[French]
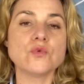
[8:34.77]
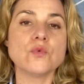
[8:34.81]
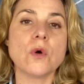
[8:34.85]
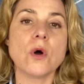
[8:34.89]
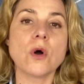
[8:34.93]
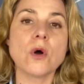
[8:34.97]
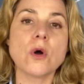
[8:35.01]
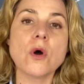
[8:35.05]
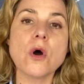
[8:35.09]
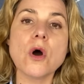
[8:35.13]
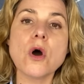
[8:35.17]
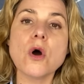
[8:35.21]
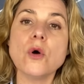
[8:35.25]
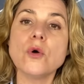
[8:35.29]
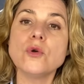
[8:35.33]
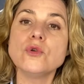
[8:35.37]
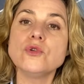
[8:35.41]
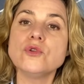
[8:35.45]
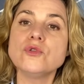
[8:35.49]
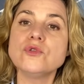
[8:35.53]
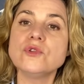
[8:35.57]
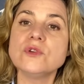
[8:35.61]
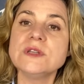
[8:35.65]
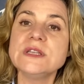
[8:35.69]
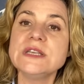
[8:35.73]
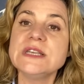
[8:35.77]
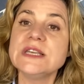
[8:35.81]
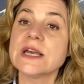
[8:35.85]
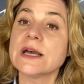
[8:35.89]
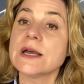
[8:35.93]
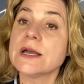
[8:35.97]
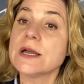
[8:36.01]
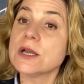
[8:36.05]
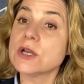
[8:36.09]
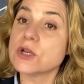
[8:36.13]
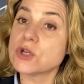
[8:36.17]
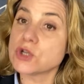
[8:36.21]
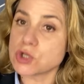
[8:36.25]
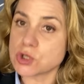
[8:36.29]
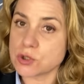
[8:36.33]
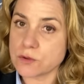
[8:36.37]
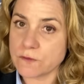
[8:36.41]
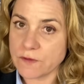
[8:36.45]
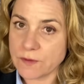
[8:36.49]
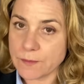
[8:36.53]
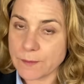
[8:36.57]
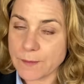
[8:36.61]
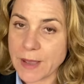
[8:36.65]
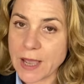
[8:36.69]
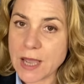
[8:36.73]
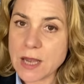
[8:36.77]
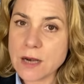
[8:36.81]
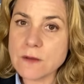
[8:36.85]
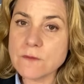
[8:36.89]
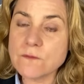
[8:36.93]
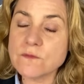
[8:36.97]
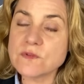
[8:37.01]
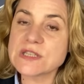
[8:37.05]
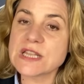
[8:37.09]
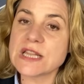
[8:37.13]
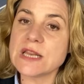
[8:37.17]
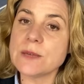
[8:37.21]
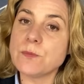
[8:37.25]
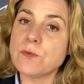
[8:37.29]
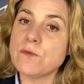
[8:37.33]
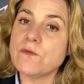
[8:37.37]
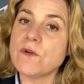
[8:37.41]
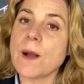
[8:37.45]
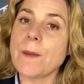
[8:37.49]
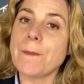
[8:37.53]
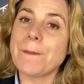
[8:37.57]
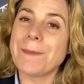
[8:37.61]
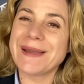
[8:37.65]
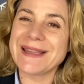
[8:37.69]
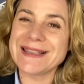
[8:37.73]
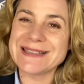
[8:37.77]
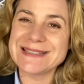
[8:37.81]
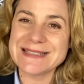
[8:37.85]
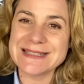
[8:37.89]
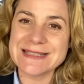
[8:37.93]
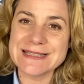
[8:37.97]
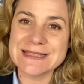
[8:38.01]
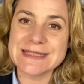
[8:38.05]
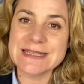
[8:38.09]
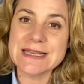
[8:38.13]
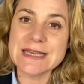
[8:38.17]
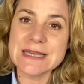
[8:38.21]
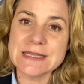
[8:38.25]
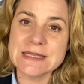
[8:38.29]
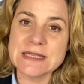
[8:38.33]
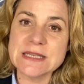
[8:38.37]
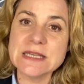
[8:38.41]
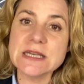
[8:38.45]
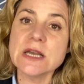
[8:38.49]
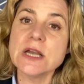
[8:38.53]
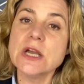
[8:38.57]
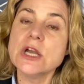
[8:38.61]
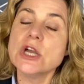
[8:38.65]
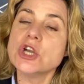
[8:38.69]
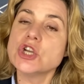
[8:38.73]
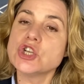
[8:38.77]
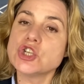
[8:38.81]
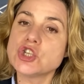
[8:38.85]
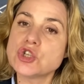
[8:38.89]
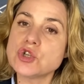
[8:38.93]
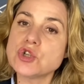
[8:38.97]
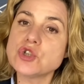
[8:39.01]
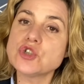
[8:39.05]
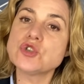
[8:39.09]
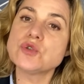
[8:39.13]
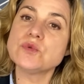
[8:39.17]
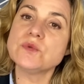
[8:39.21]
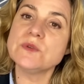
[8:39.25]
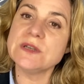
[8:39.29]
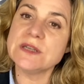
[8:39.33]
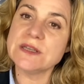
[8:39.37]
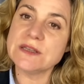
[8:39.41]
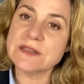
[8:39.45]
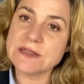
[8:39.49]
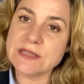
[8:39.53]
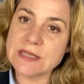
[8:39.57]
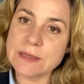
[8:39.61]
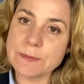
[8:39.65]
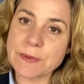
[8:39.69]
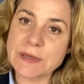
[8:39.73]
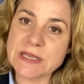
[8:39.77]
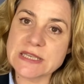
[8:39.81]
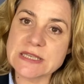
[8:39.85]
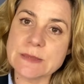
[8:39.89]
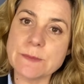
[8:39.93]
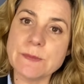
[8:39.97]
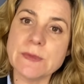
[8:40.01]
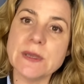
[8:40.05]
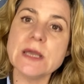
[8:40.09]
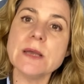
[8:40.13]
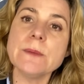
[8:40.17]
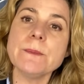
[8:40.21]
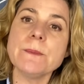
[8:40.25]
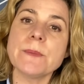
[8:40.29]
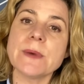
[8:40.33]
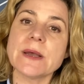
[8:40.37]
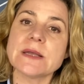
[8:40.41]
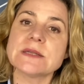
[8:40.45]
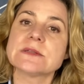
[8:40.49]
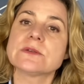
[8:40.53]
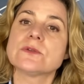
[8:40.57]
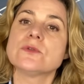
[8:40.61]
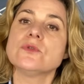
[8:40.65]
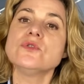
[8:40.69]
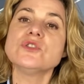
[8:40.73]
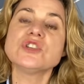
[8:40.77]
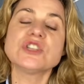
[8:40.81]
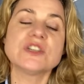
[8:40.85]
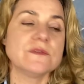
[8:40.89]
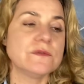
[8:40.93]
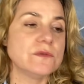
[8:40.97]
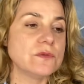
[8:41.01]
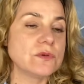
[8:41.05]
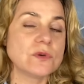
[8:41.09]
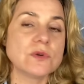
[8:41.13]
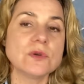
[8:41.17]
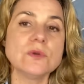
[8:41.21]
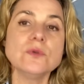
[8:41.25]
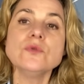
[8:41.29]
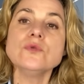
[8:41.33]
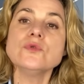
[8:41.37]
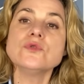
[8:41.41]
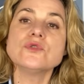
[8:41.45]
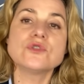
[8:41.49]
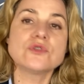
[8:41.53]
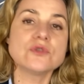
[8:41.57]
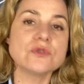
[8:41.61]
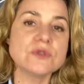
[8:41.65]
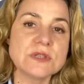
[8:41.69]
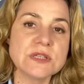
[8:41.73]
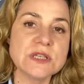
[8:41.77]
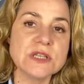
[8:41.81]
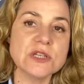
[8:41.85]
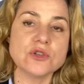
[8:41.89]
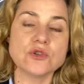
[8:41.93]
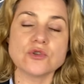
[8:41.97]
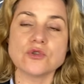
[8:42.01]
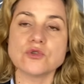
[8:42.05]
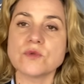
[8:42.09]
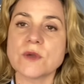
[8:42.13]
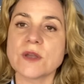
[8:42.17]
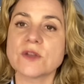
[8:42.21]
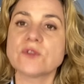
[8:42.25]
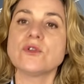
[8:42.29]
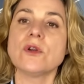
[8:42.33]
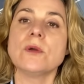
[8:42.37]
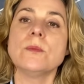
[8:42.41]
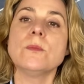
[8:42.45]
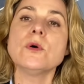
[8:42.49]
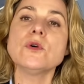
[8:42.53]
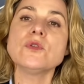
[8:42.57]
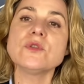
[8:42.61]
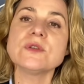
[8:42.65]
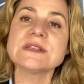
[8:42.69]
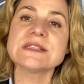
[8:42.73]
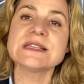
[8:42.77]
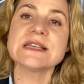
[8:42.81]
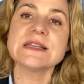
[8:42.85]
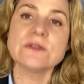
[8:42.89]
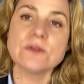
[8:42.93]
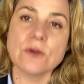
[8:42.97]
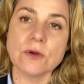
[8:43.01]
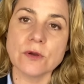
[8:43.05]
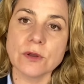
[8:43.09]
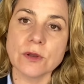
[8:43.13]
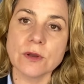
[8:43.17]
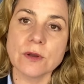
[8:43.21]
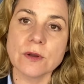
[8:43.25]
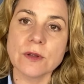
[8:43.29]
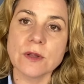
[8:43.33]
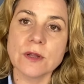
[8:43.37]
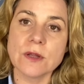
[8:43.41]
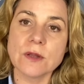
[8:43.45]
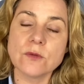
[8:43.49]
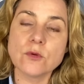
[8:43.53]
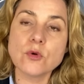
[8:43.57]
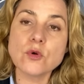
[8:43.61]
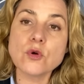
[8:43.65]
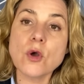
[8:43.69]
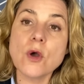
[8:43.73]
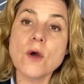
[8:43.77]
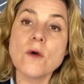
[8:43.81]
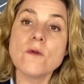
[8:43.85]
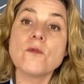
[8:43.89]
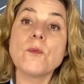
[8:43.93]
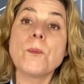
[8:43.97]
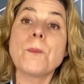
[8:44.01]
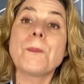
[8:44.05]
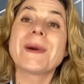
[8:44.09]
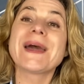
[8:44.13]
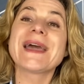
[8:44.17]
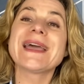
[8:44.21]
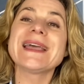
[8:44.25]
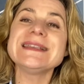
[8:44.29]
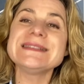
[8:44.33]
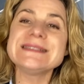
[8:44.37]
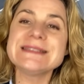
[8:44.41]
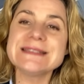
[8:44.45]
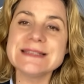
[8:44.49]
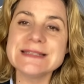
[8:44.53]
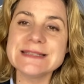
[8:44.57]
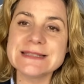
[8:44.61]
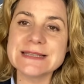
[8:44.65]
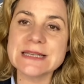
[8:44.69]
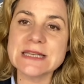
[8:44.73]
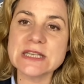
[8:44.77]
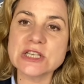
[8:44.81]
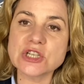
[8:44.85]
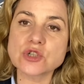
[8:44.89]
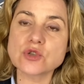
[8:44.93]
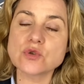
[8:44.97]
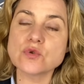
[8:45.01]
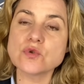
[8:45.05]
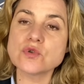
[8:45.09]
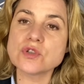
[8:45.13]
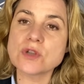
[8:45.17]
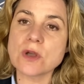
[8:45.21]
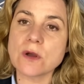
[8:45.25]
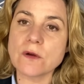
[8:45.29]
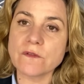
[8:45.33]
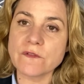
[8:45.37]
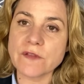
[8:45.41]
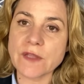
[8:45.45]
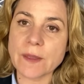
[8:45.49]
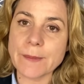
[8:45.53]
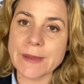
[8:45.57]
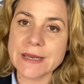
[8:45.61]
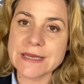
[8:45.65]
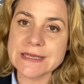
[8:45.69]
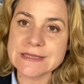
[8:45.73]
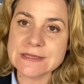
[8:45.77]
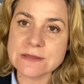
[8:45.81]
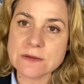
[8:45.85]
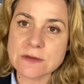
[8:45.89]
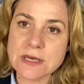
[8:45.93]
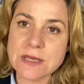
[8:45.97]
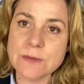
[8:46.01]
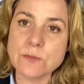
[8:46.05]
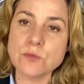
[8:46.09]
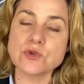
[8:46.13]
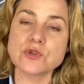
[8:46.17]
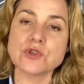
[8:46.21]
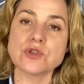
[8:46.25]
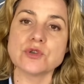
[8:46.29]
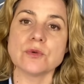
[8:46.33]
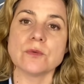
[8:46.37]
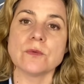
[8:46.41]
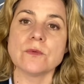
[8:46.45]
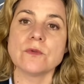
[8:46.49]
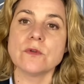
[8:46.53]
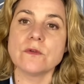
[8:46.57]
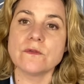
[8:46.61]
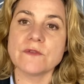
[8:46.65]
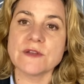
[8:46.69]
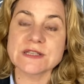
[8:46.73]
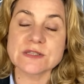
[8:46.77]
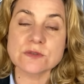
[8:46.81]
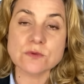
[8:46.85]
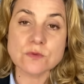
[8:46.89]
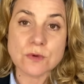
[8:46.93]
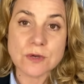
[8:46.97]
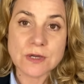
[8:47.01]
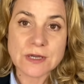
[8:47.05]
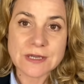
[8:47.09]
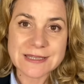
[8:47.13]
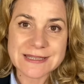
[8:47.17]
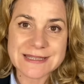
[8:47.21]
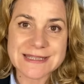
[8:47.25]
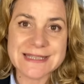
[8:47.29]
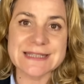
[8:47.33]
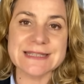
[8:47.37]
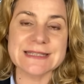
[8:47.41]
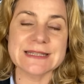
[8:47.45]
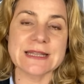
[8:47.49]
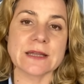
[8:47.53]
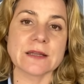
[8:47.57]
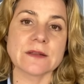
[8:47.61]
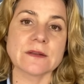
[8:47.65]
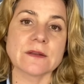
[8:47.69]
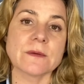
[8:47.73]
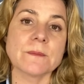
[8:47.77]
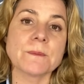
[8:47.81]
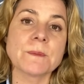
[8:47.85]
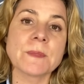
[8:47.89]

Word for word: Ou encore, au lieu de dire je vais mal, vous allez pouvoir préciser et dire je suis déprimé parce que j'ai vécu ceci, je suis actuellement dans un deuil. Donc, vous précisez les choses en verbalisant l'émotion de façon distincte.